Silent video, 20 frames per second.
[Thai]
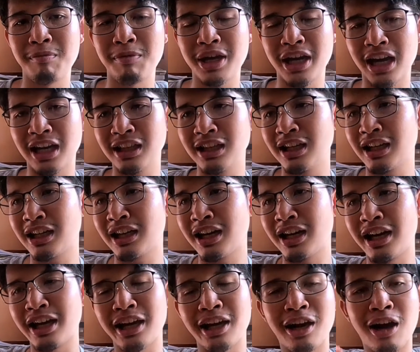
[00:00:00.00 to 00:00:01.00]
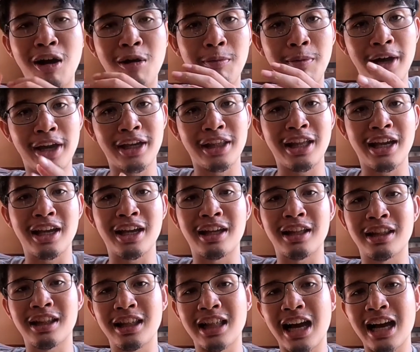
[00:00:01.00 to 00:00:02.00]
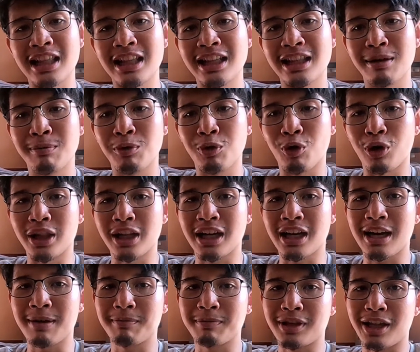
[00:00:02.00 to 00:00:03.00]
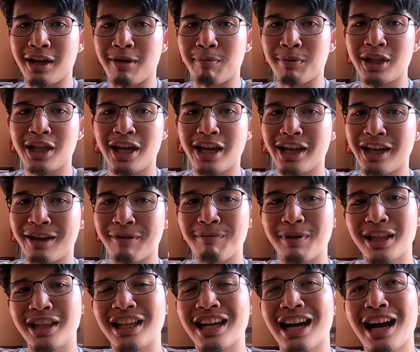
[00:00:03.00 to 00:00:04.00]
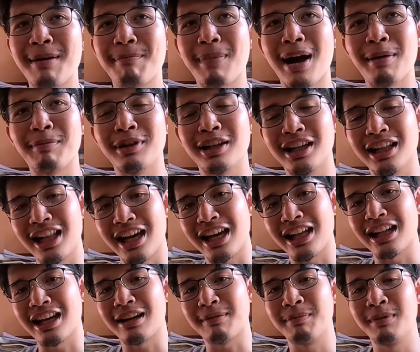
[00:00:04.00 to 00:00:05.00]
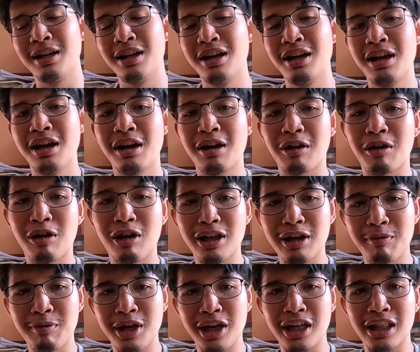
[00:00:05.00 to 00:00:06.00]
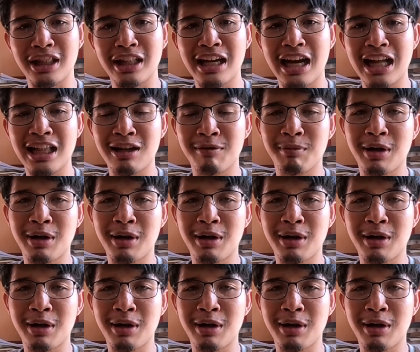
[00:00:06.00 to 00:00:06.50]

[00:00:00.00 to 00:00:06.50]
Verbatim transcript: มีครั้งหนึ่งเคยเข้าไปในสถานีตำรวจนะครับ แต่ไม่ได้ไปเสียค่าปรับหรืออะไรนะครับ ก็จะมีเห็นการ